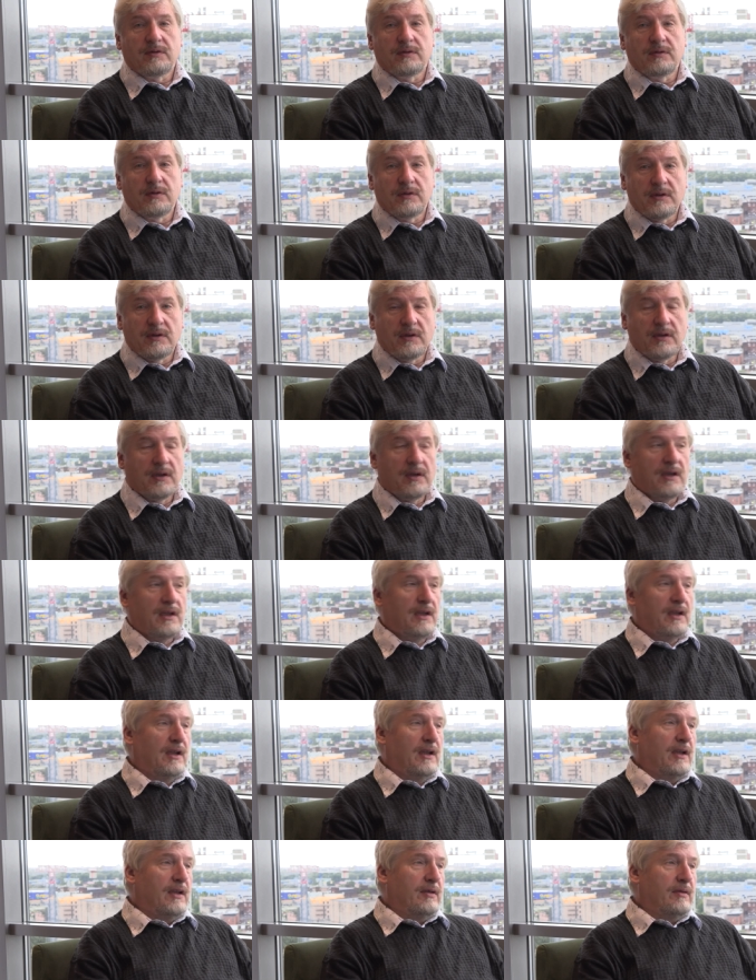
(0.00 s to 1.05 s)
года,
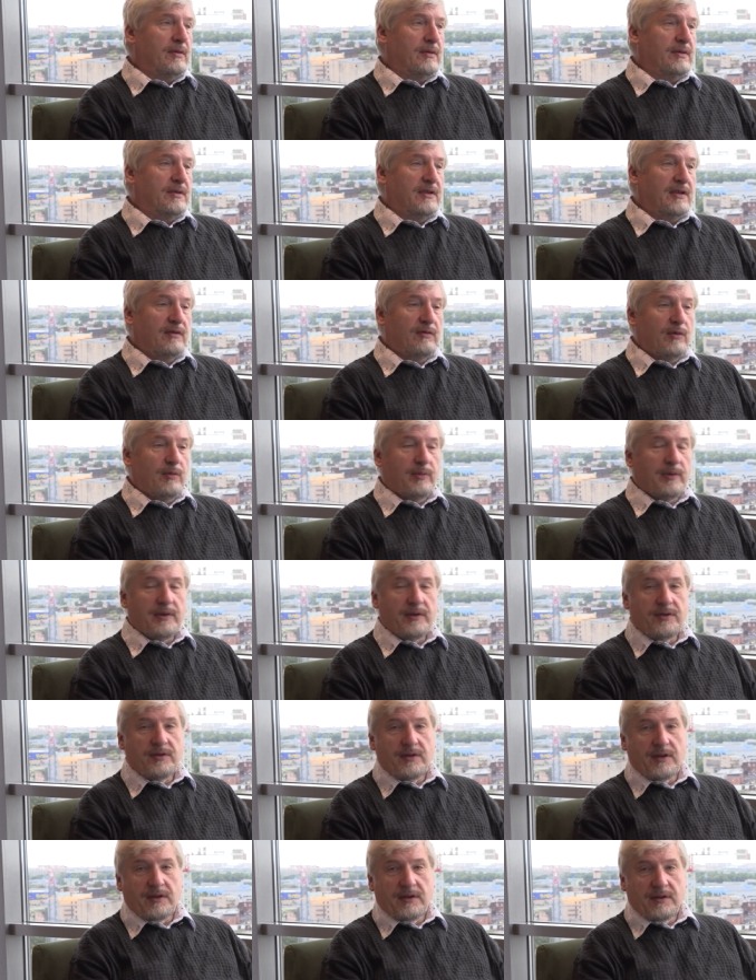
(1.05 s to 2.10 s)
то есть на его
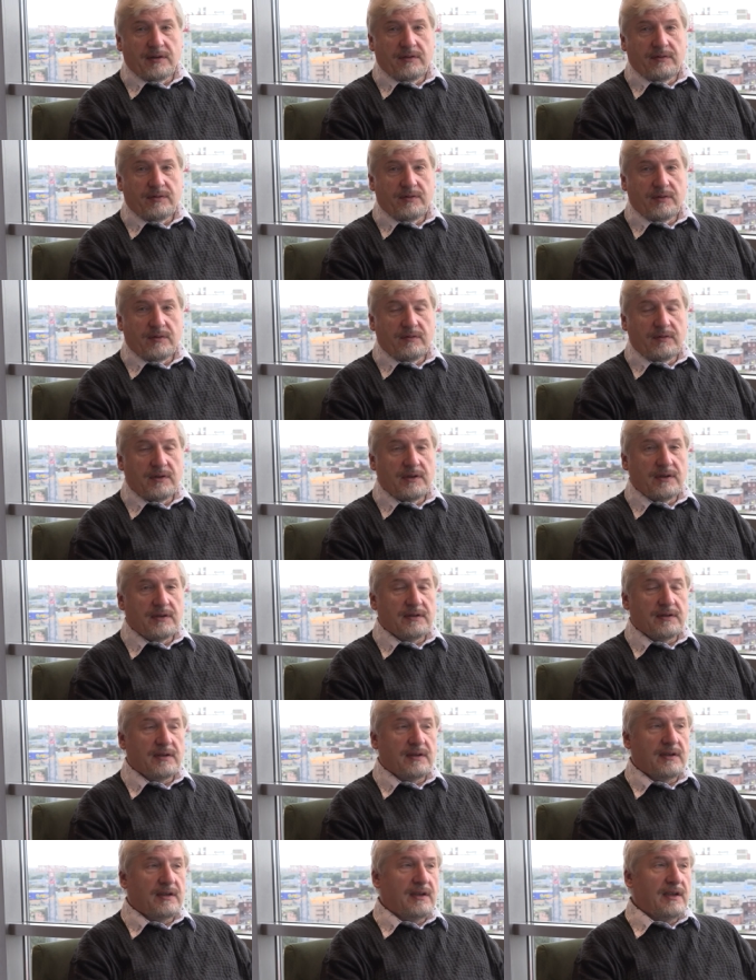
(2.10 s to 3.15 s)
плечах это все
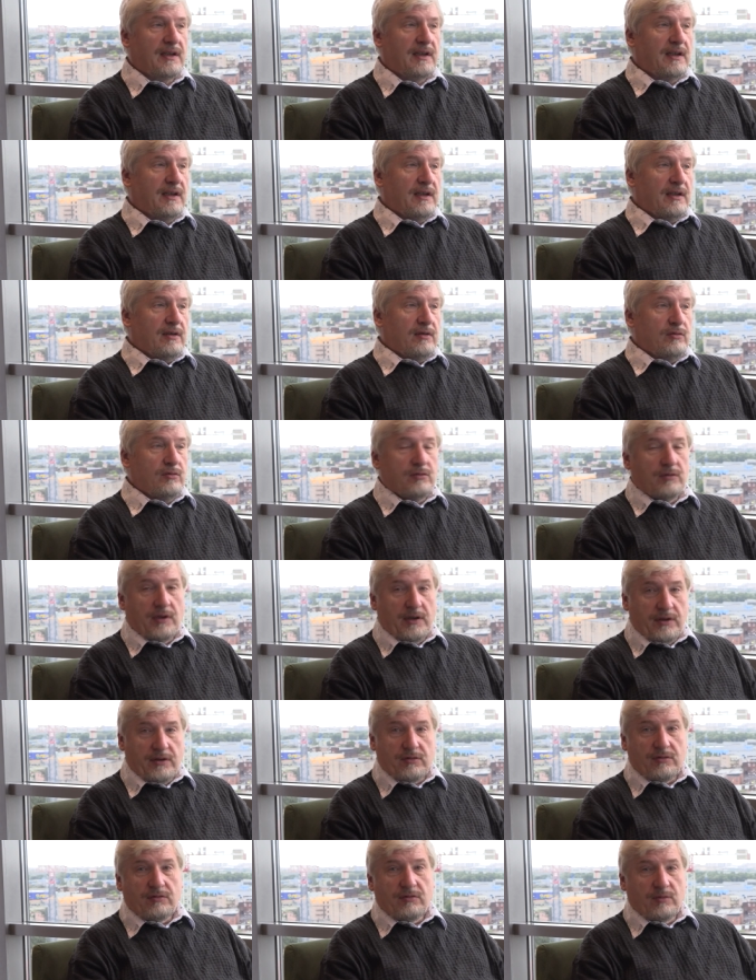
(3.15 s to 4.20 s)
выросло – ну,
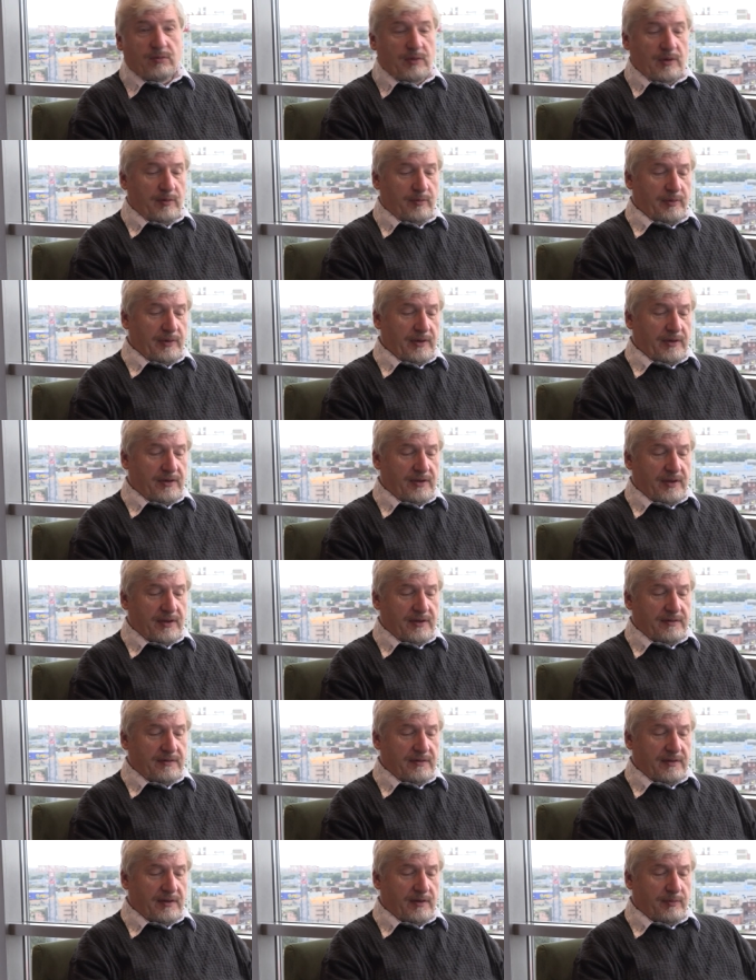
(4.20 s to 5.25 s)
конечно, у него были
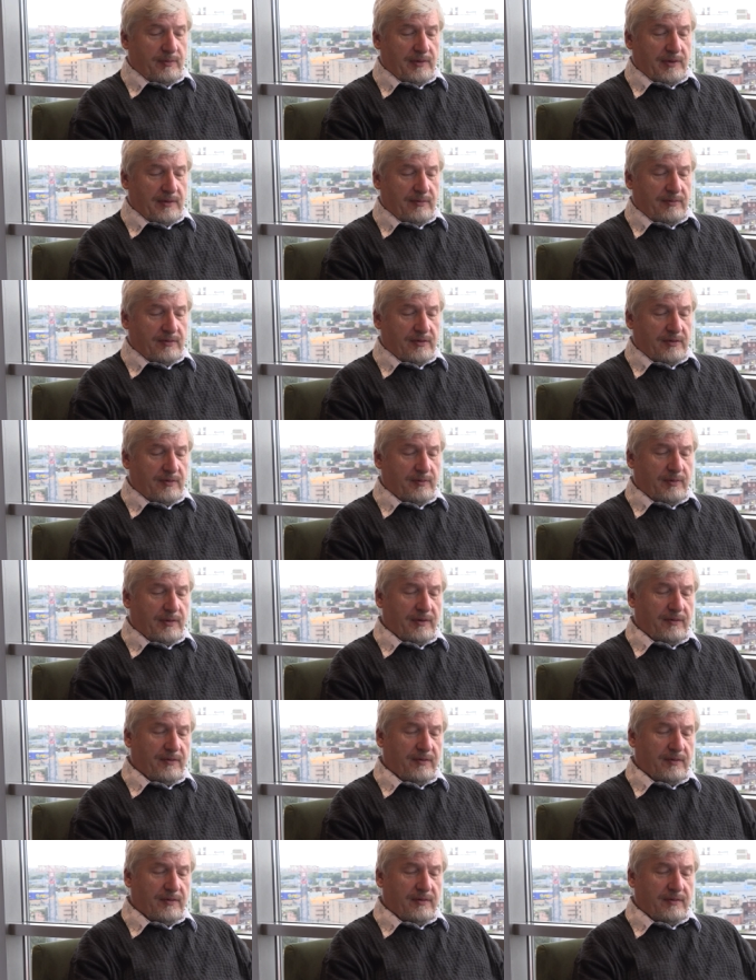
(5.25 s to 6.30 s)
предшественники, потому что
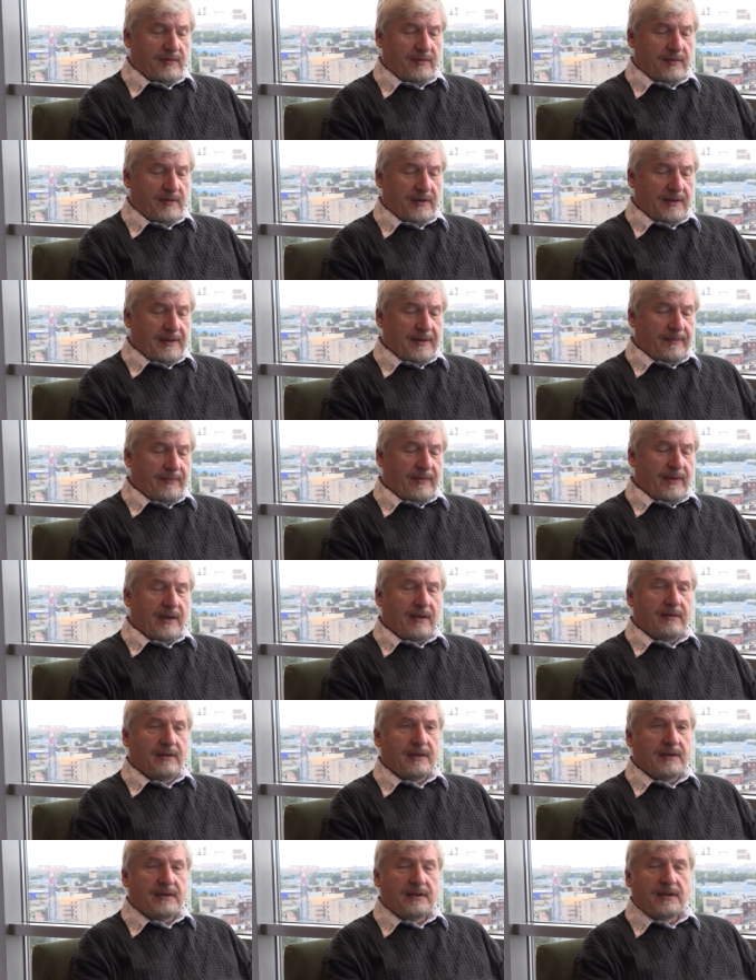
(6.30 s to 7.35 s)
Парфенов и
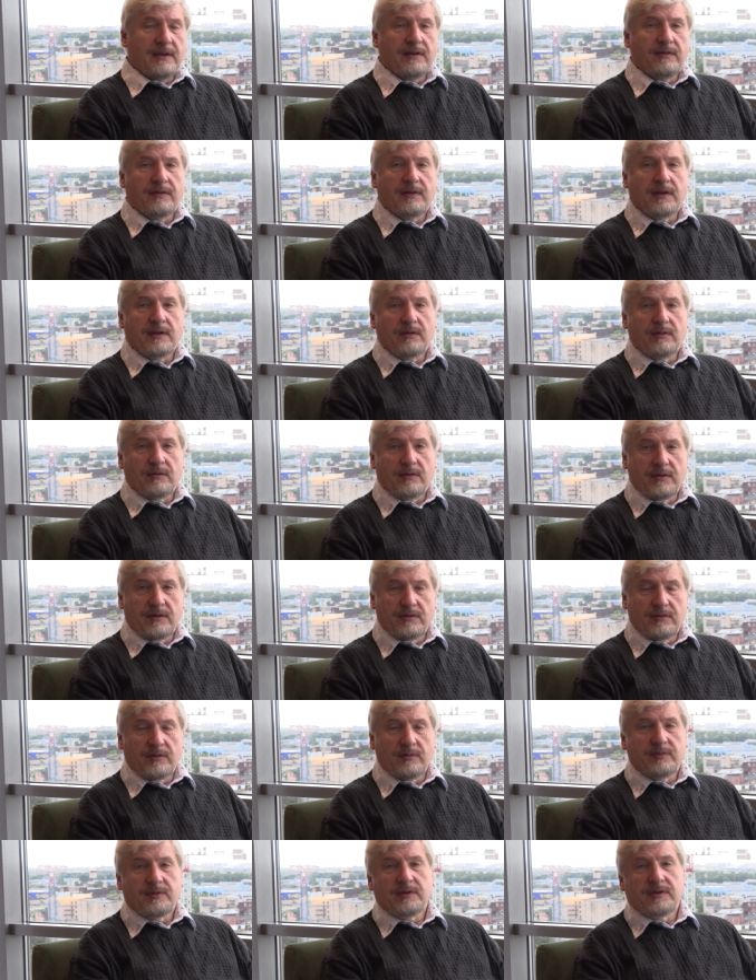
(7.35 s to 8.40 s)
Васильев, которые,
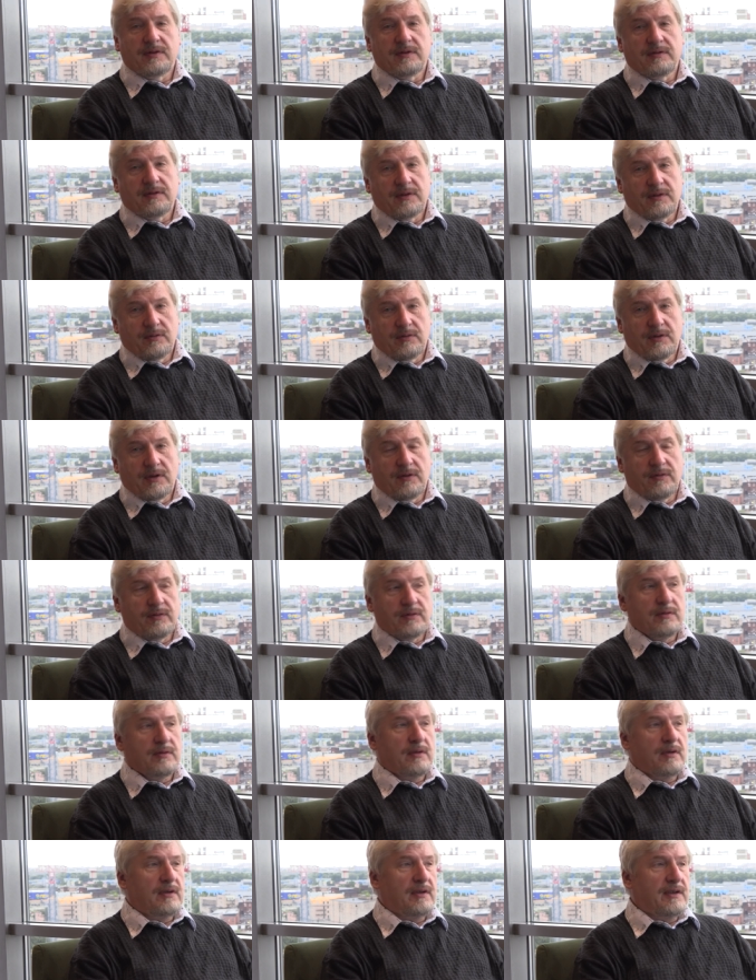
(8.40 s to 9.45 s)
собственно говоря, эту
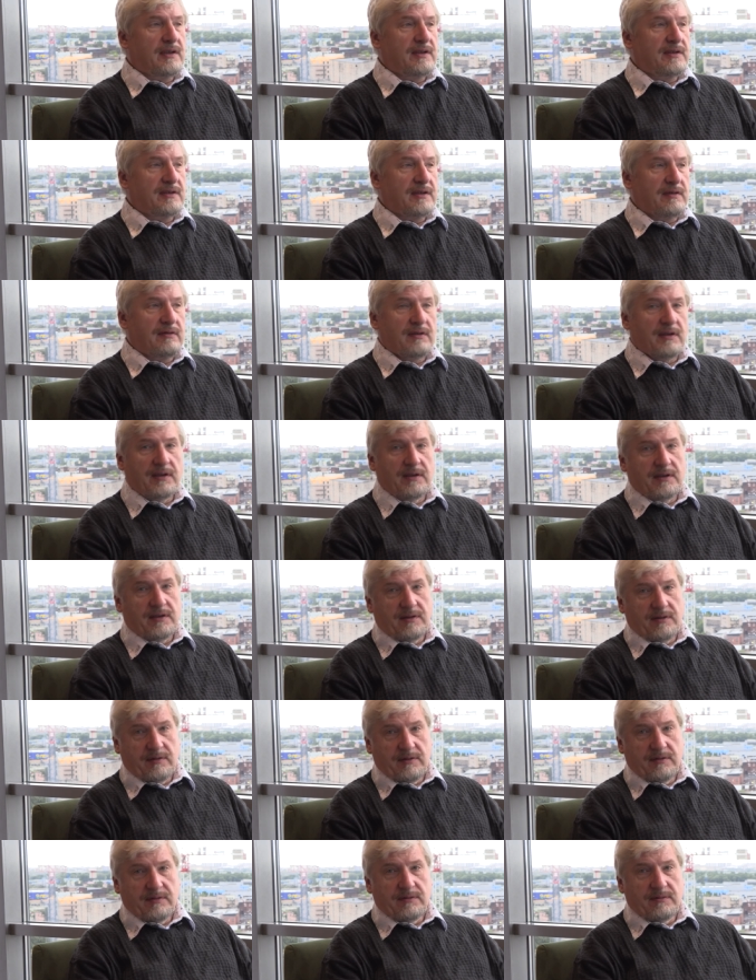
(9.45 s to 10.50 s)
кафедру организовали,
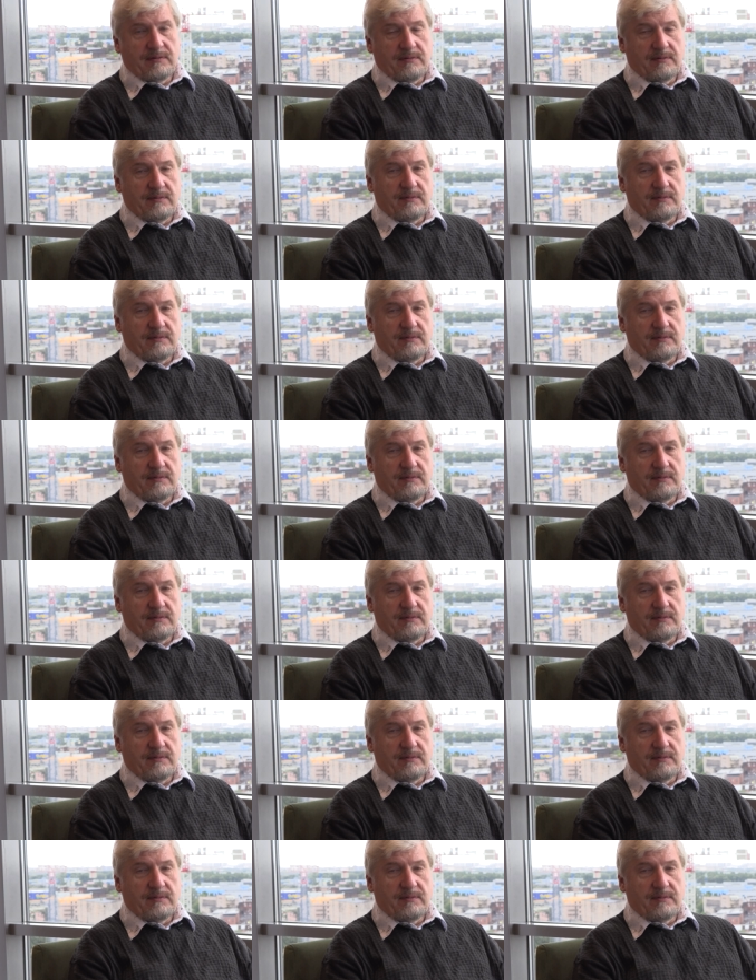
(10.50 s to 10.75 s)
это